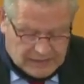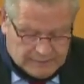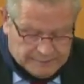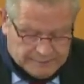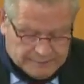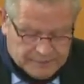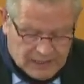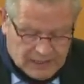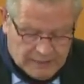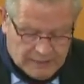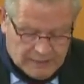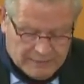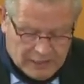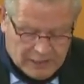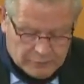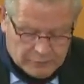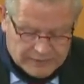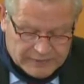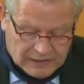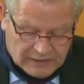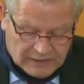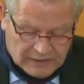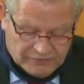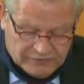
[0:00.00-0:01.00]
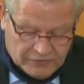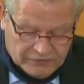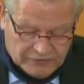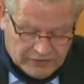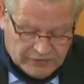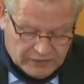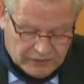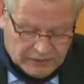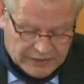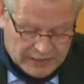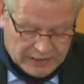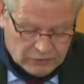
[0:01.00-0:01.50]
man dann sehen.
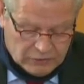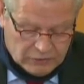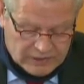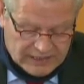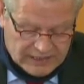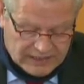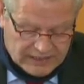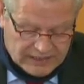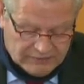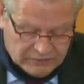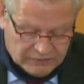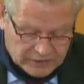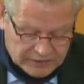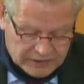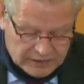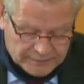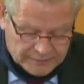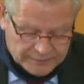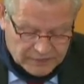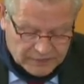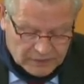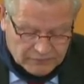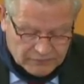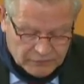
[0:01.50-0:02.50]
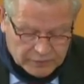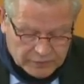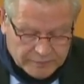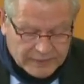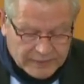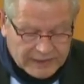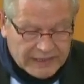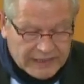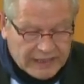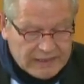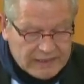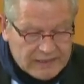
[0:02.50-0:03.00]
Es liegt aber in der
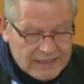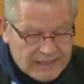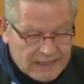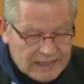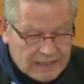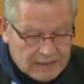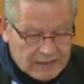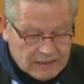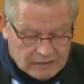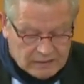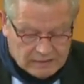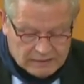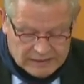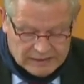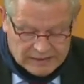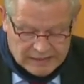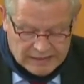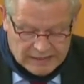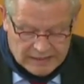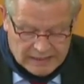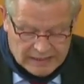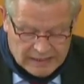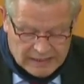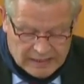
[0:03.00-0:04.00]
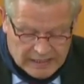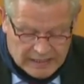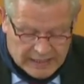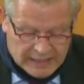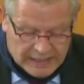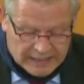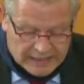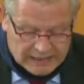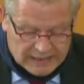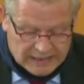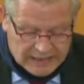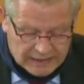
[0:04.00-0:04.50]
Natur der Sache, dass zum
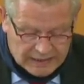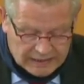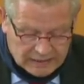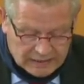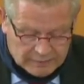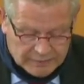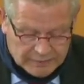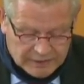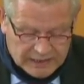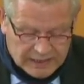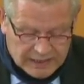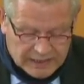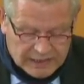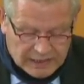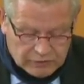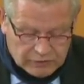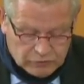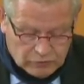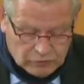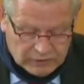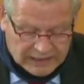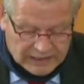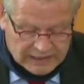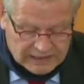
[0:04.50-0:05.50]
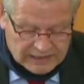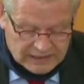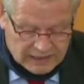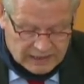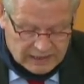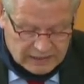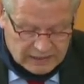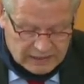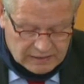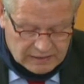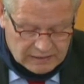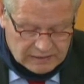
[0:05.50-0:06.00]
Zeitpunkt der Entscheidung
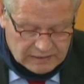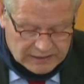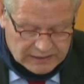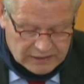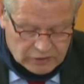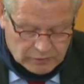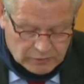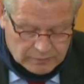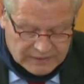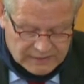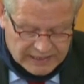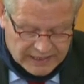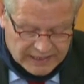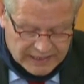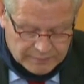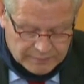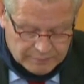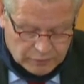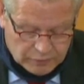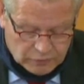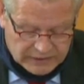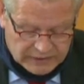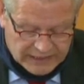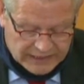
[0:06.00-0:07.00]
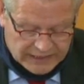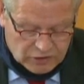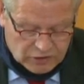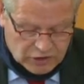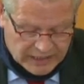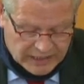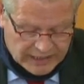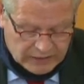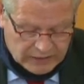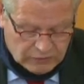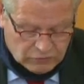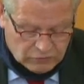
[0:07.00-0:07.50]
wohl alles nur noch
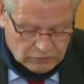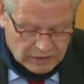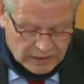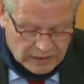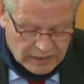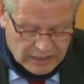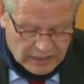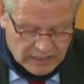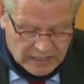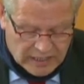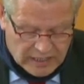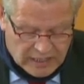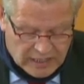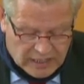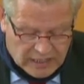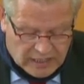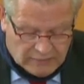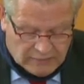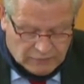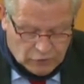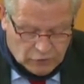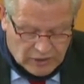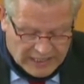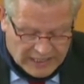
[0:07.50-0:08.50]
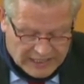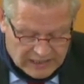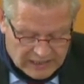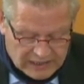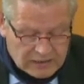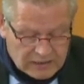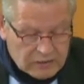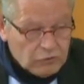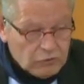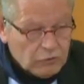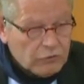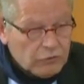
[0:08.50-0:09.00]
historischen Wert haben wird.
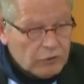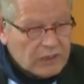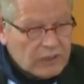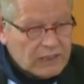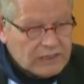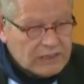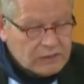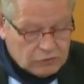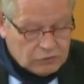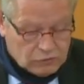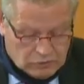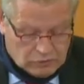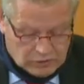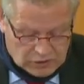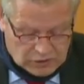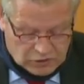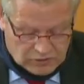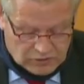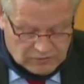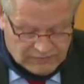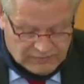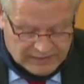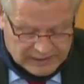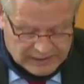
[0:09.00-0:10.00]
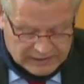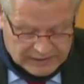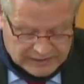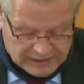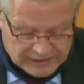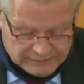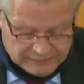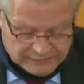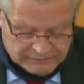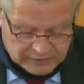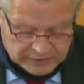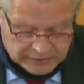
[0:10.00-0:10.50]
Das beschreibt das Dilemma
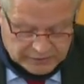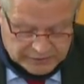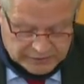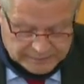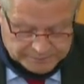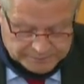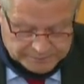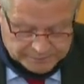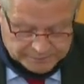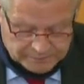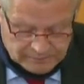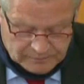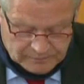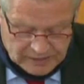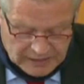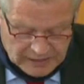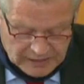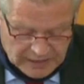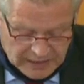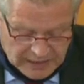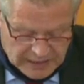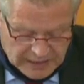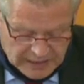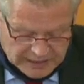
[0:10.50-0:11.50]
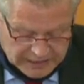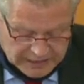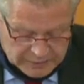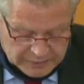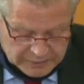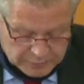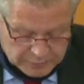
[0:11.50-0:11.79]
und zeigt gleichzeitig den Weg